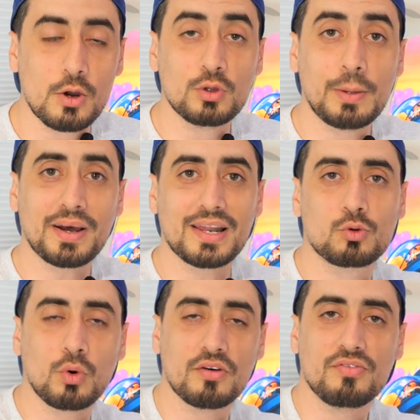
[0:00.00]
Au départ, la
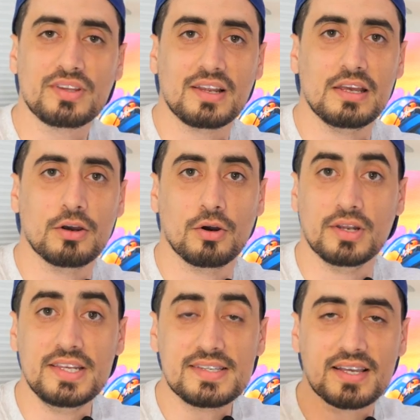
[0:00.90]
toile, en fait, elle est euh,
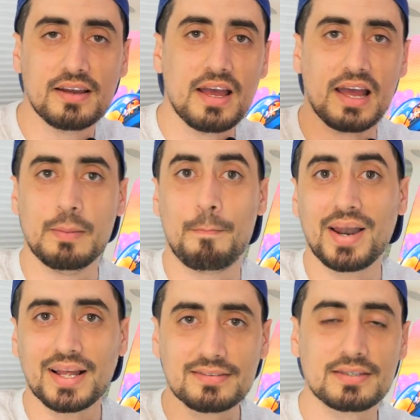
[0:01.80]
lisse, hein. elle est
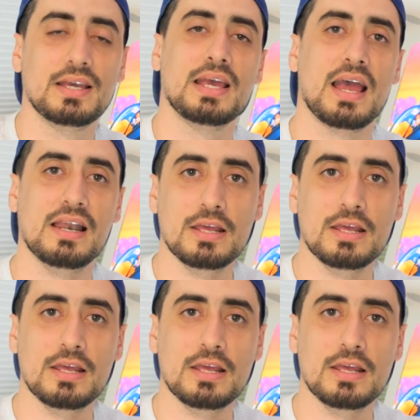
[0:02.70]
plate, elle